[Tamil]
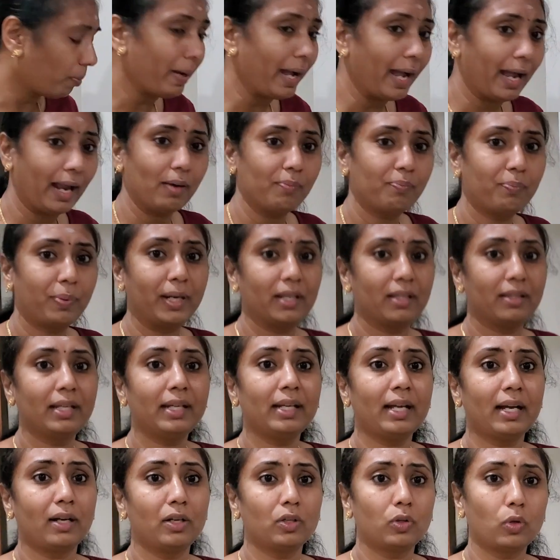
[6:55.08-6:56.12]
ரொம்ப ஹெல்ப் பண்ணுது
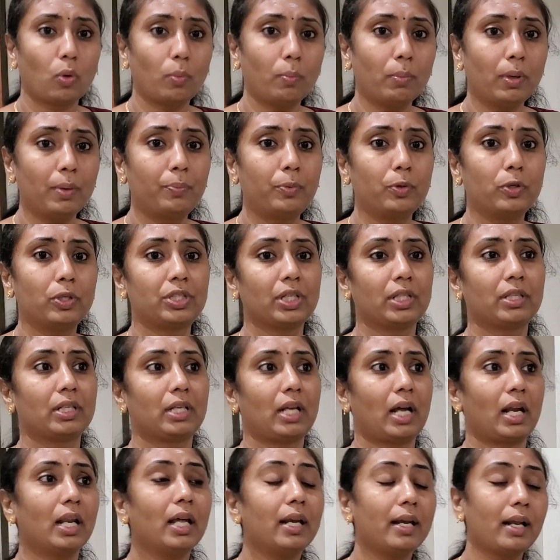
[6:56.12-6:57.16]
எங்களுக்கு ரொம்ப
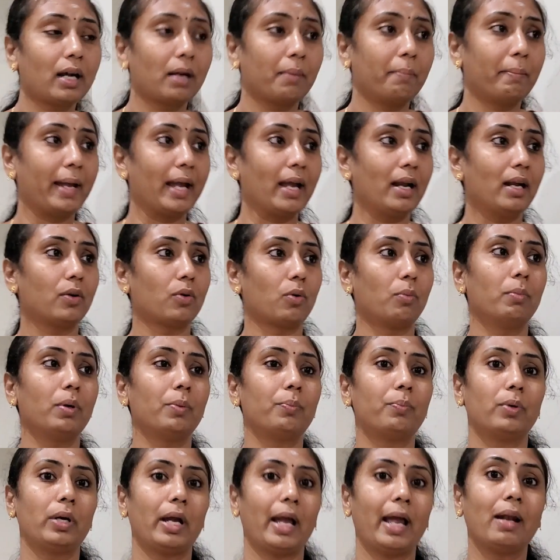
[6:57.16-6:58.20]
பிடிச்சதுனால நாங்கள் மேலே ரொம்ப
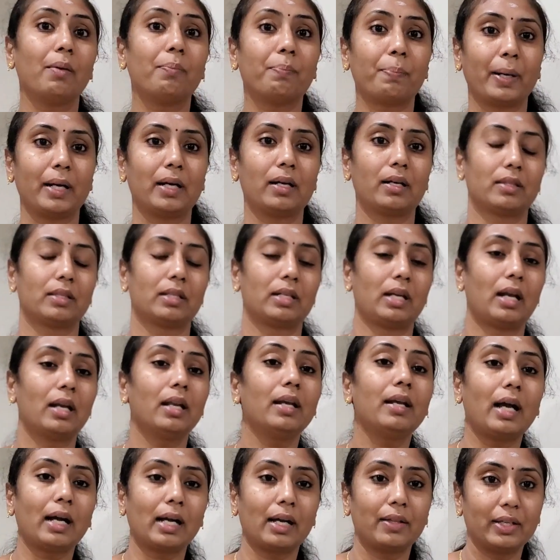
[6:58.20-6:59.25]
ஹெல்ப்
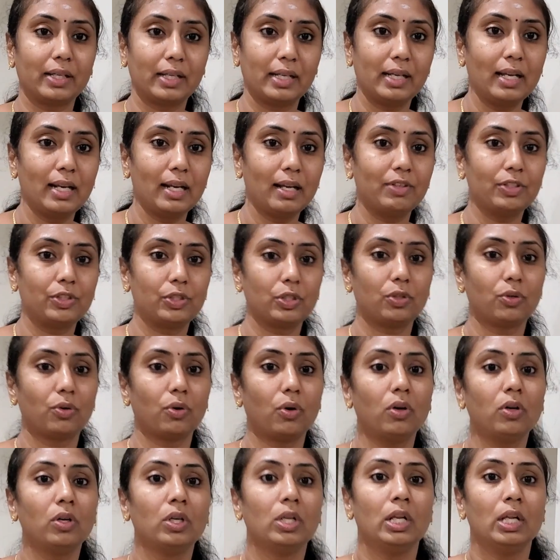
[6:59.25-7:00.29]
பண்ணுறதுனால நாங்கள் அதை கீழே
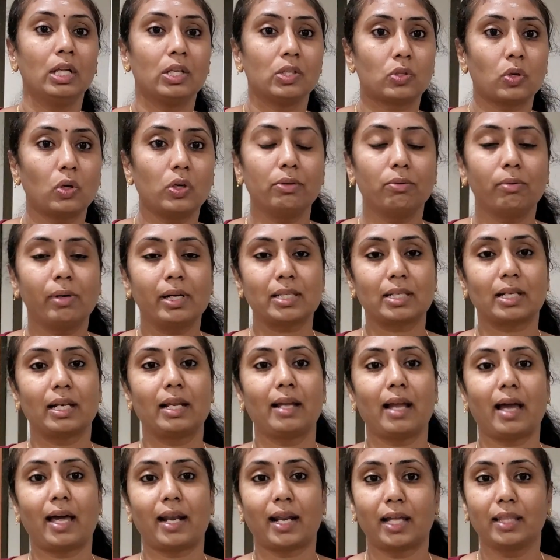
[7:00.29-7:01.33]
வச்சுருக்கோம் ஸோ
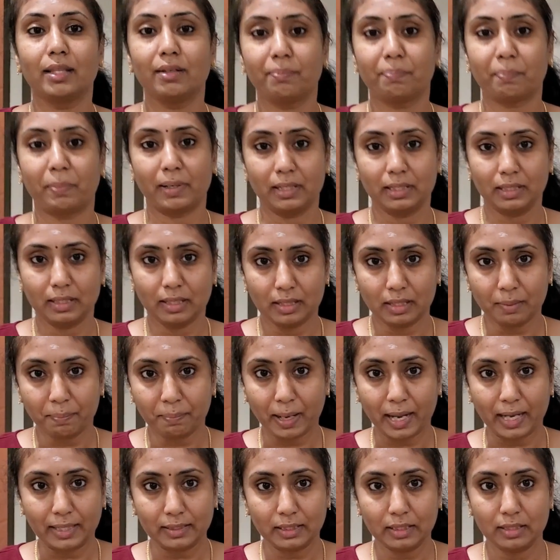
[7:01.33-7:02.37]
யூஎஸில் யாராவது இந்த இதை
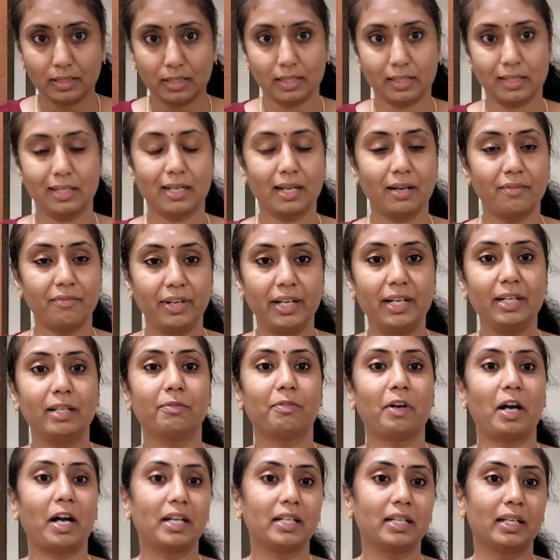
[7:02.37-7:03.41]
பார்த்துட்ருக்கீங்க வீடு
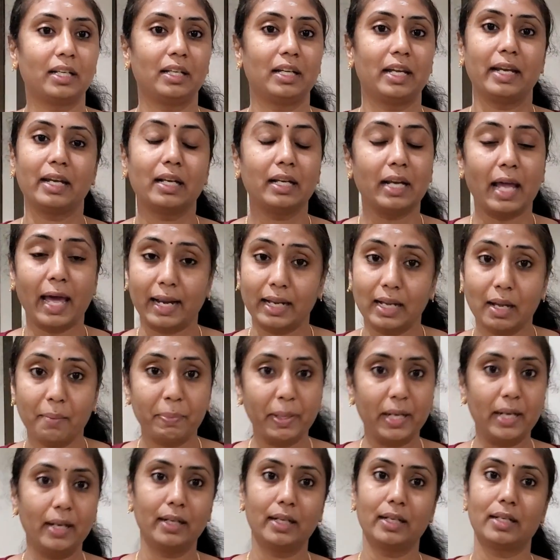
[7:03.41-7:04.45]
வாங்குறீங்க ஏன்னா நிறைய
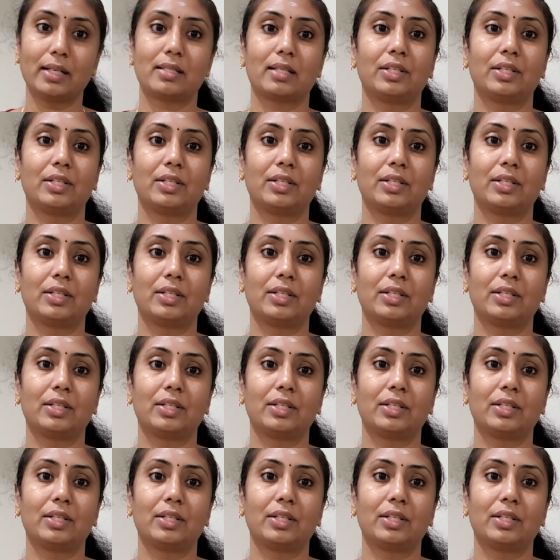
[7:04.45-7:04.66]
பேர் எங்கிட்ட